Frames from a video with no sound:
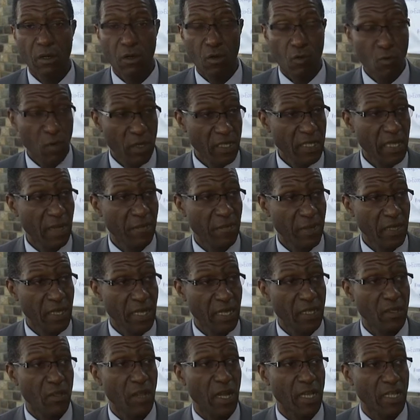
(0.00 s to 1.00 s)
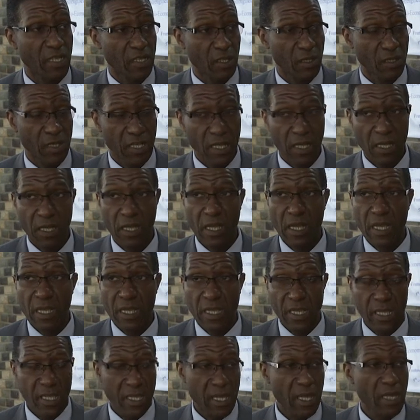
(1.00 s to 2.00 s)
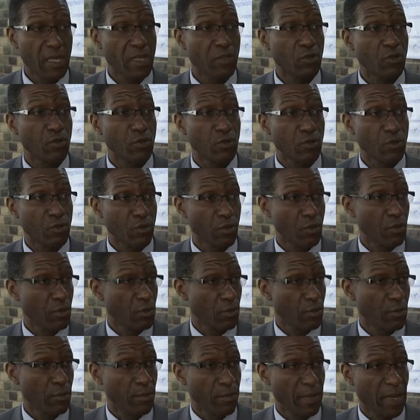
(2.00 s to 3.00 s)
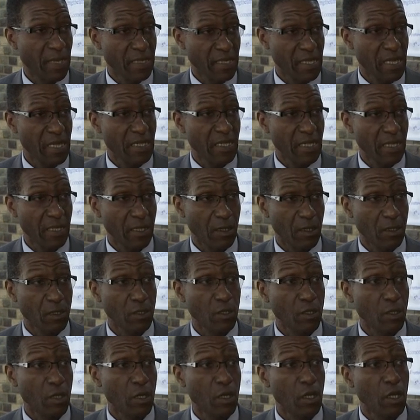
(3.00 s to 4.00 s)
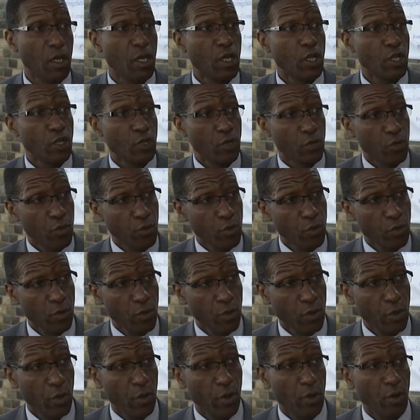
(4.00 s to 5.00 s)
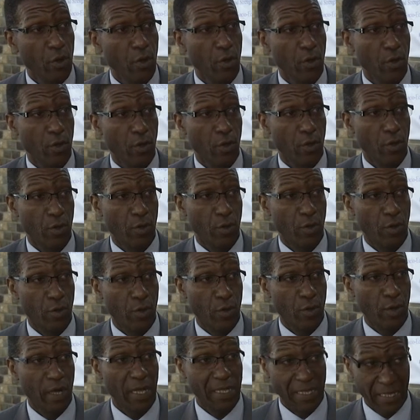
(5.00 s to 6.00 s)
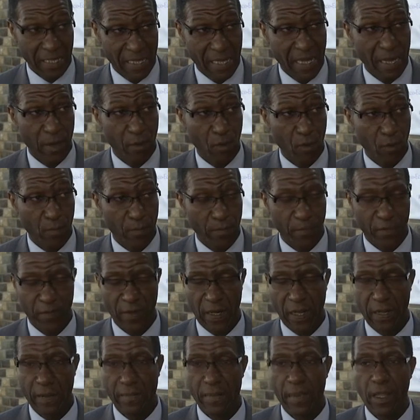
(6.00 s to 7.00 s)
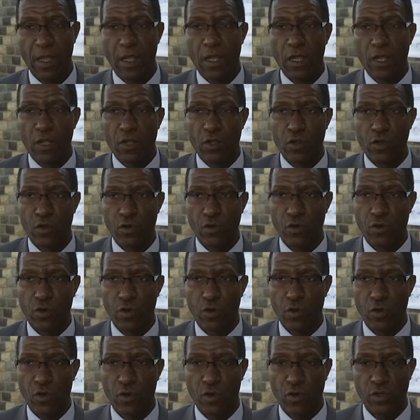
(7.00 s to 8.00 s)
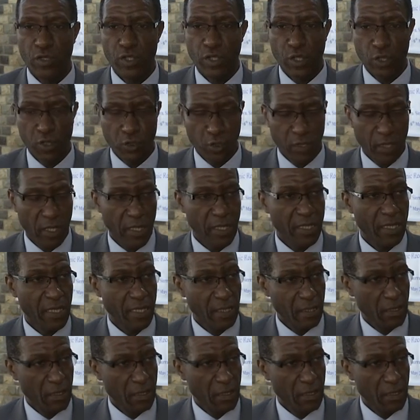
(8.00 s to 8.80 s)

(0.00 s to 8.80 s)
ouest-africaine de la santé, qui est une partie intégrante de la CDAO. Voilà. Donc, euh, ce sont des